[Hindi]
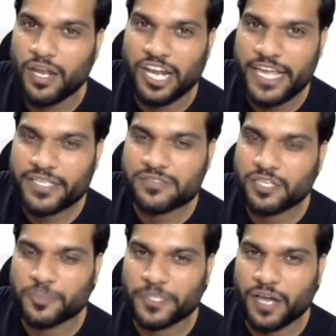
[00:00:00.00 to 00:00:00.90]
लेकिन
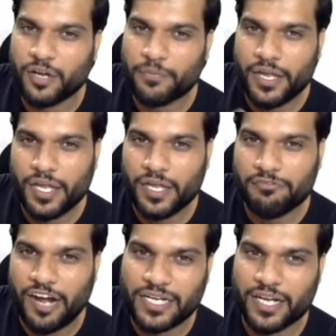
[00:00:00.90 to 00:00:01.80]
सच बता रहा हूं
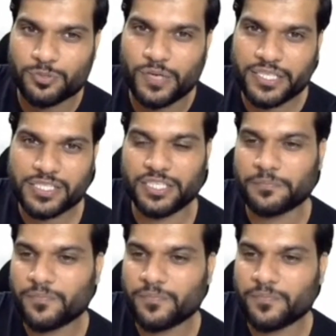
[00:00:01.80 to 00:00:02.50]
मैं वाट लगा दूंगा इसकी